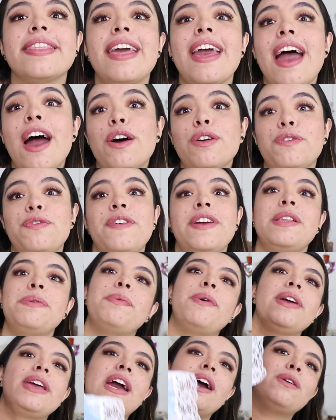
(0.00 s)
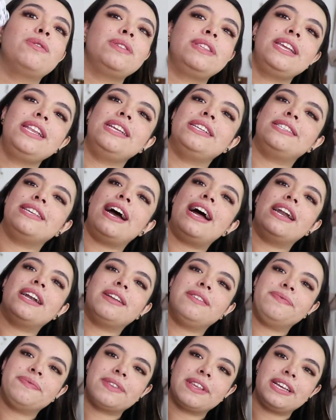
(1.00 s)
de outfit voy a utilizar
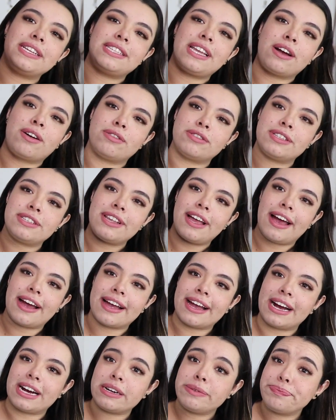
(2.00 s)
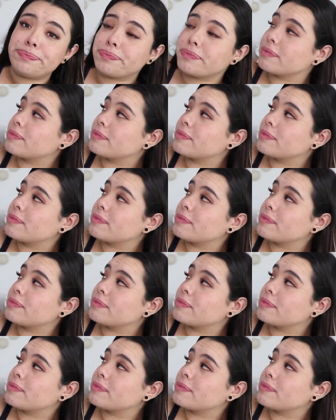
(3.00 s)
esta cosita de acá,